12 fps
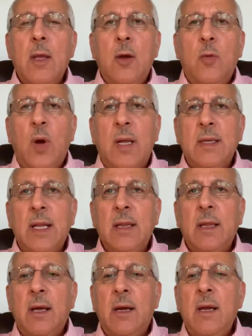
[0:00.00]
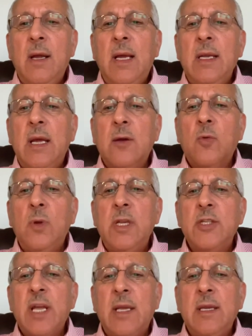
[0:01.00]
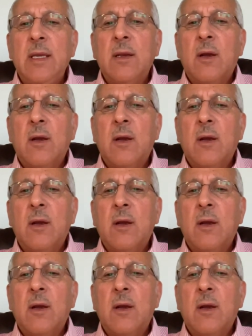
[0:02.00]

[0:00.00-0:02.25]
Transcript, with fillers: وان الله على كل شيء